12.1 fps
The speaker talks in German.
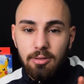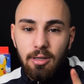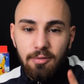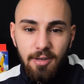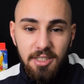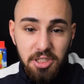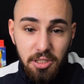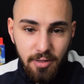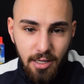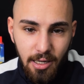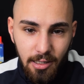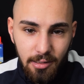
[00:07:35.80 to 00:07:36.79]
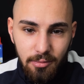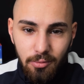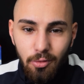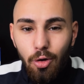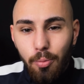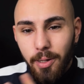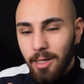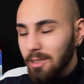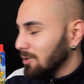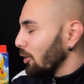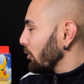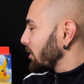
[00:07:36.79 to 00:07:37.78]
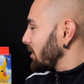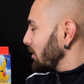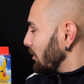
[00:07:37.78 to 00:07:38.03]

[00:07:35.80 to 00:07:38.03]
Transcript: Das wäre fast schief gegangen. Übrigens rauche ich